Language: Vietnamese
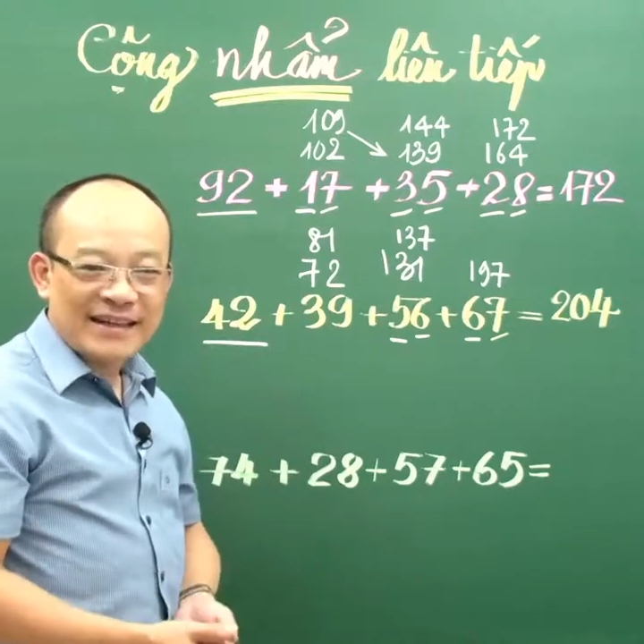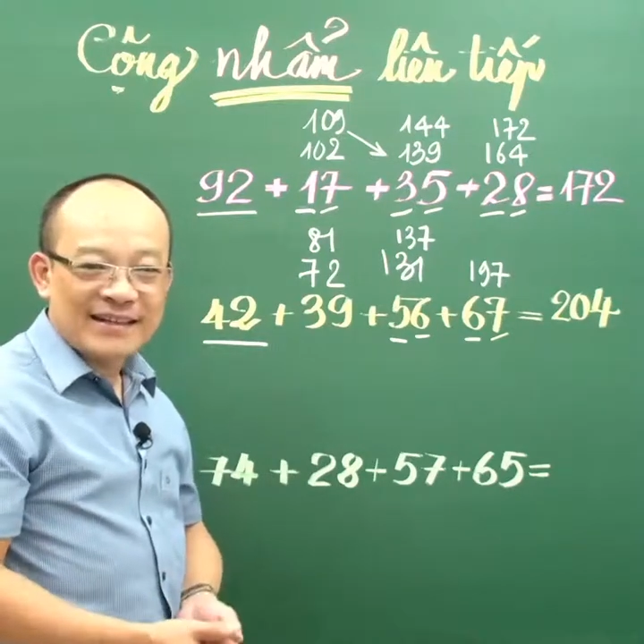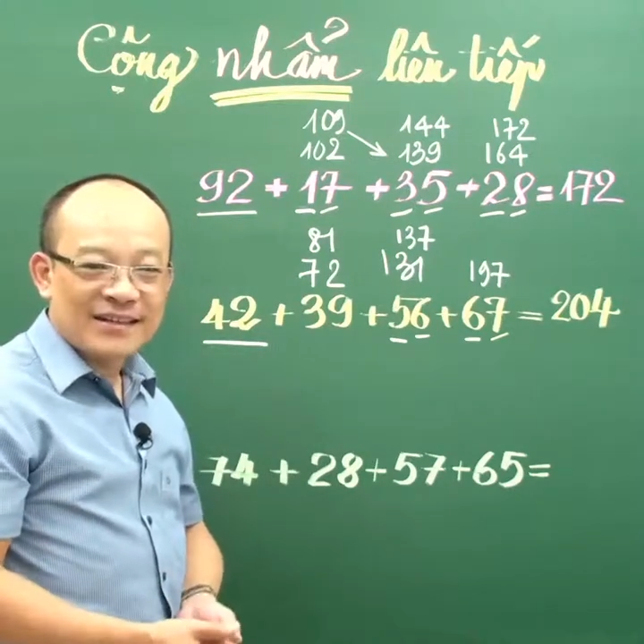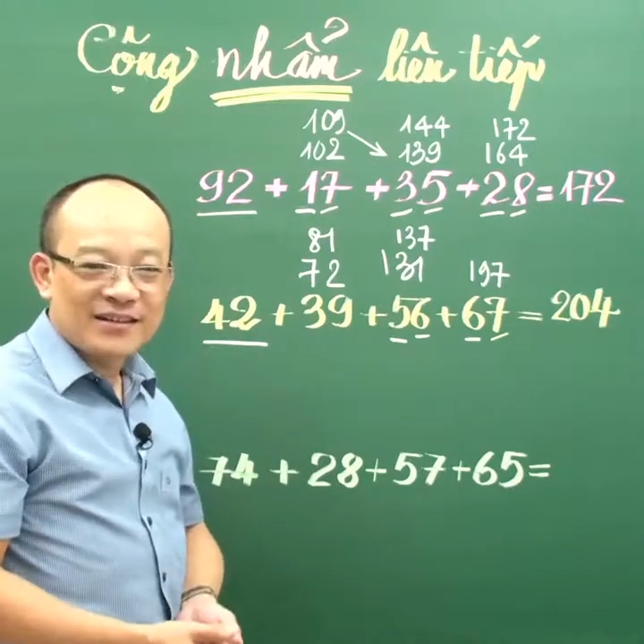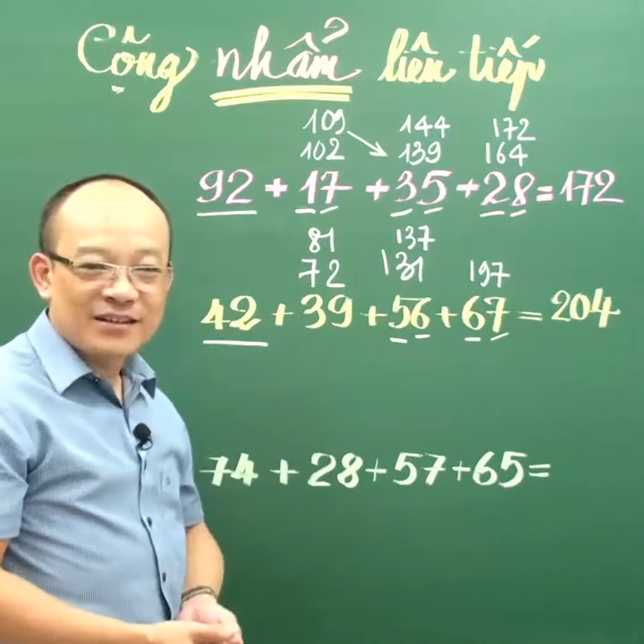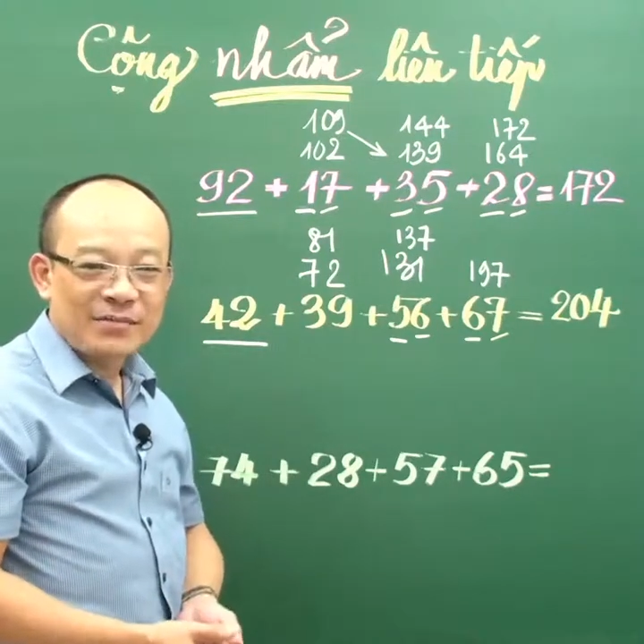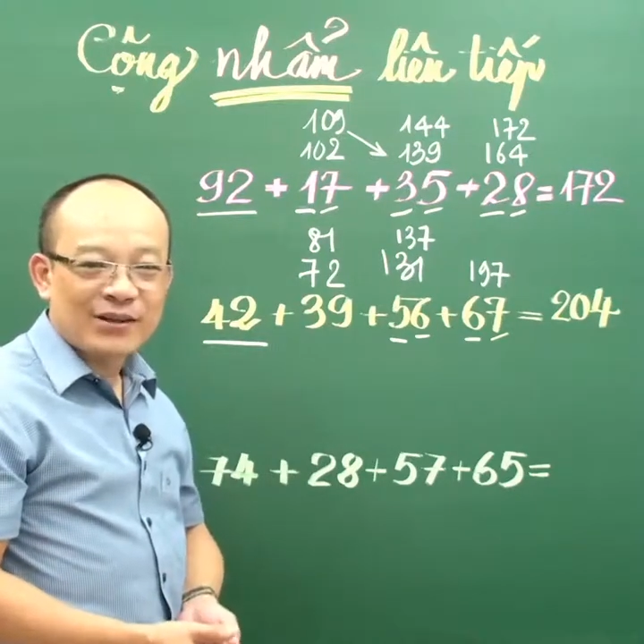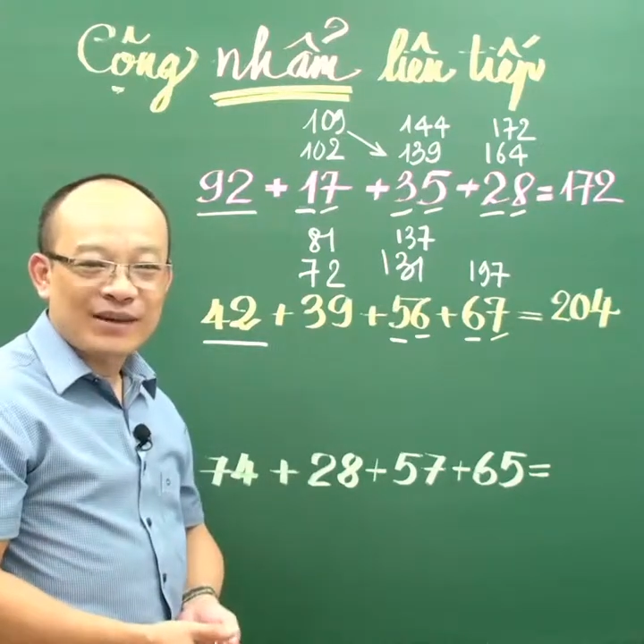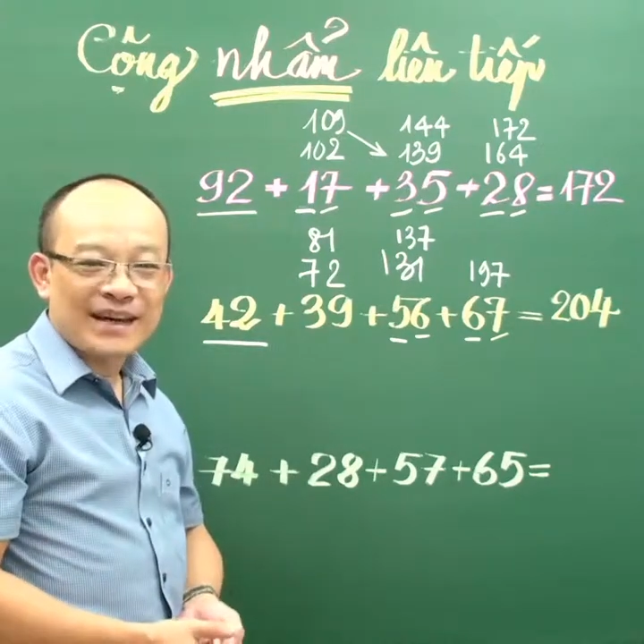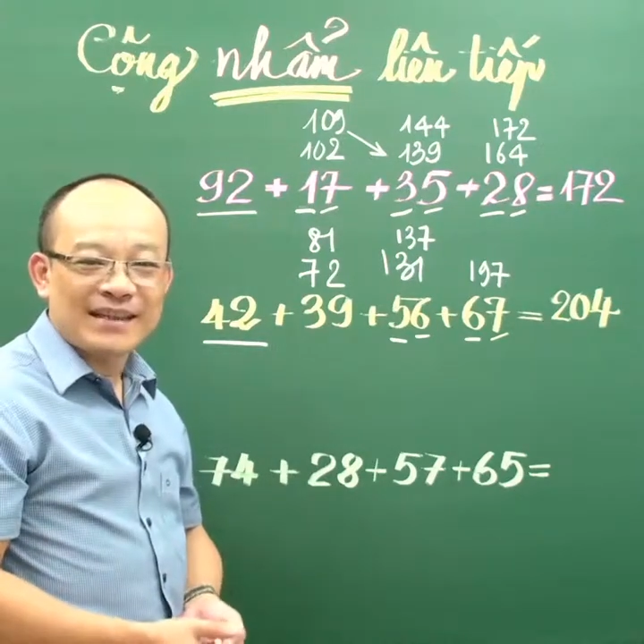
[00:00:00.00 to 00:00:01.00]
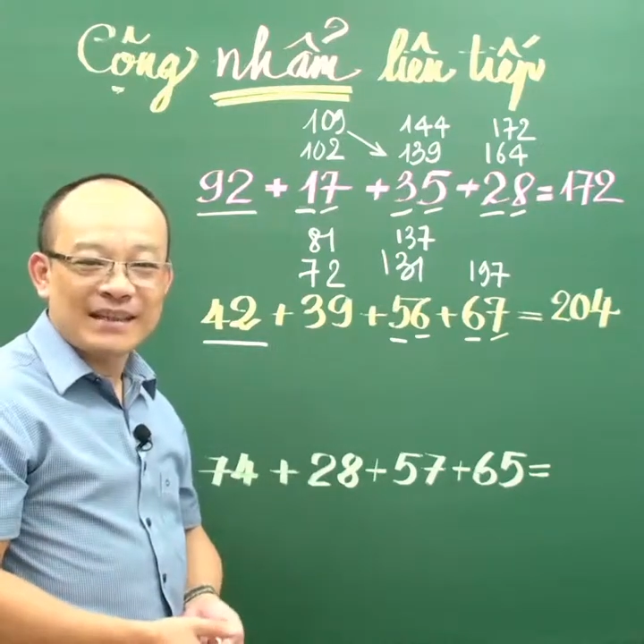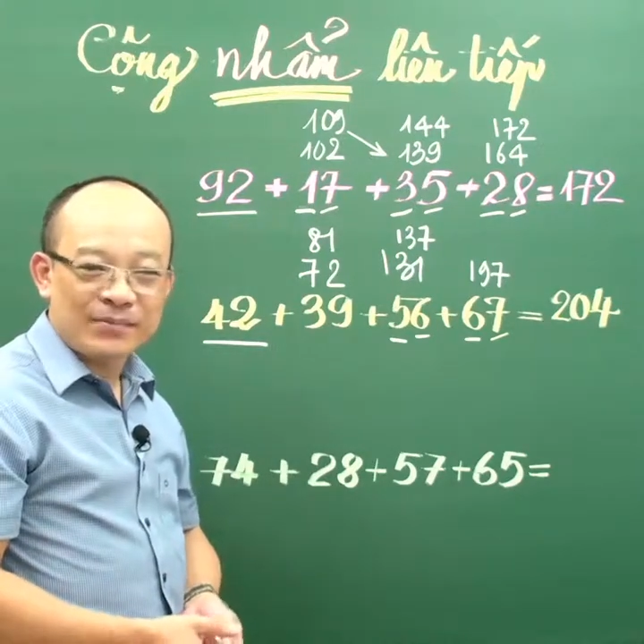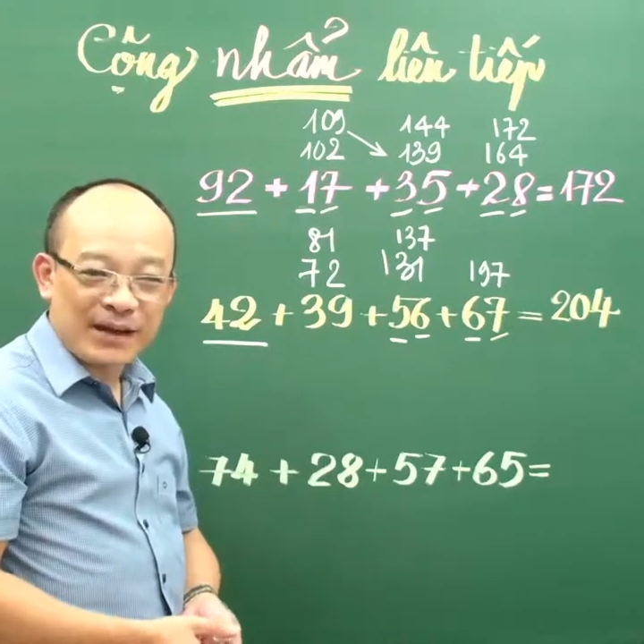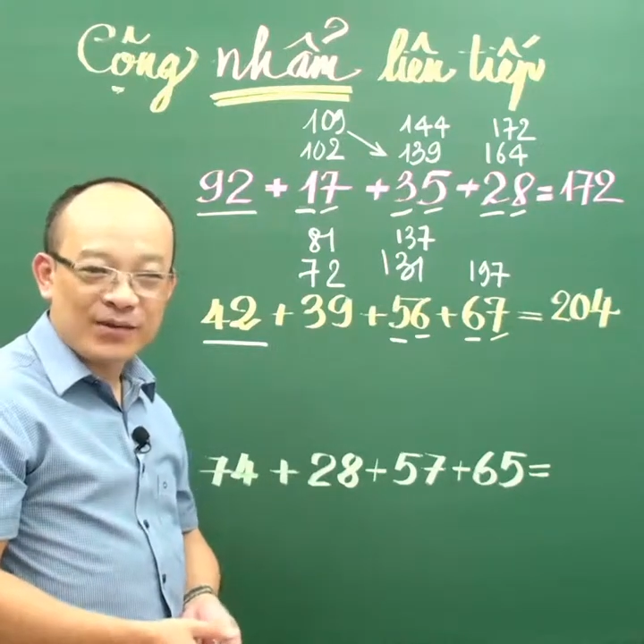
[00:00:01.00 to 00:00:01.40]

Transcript: để nhận được những bài toán hay tiếp theo.